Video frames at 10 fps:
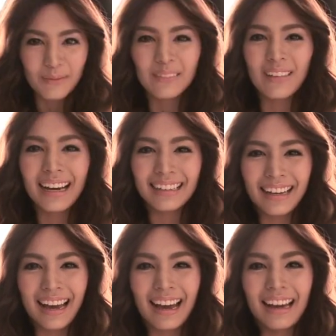ชอบมากๆเล
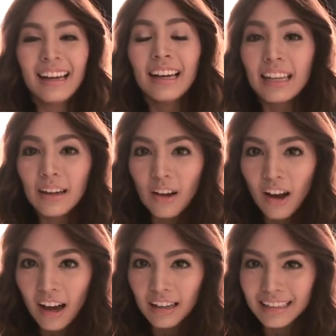ยค่ะ แล้ว
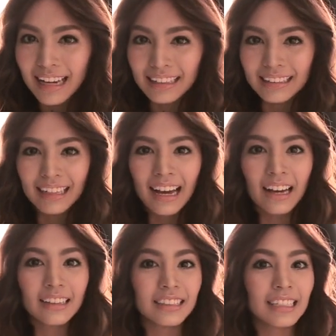ก็อีกอย่างนึงนะ
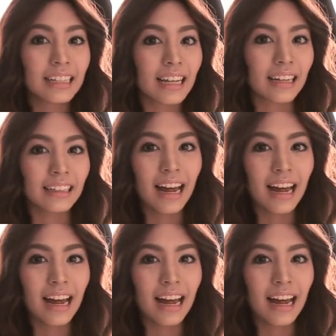คะก็คือได้แต่ง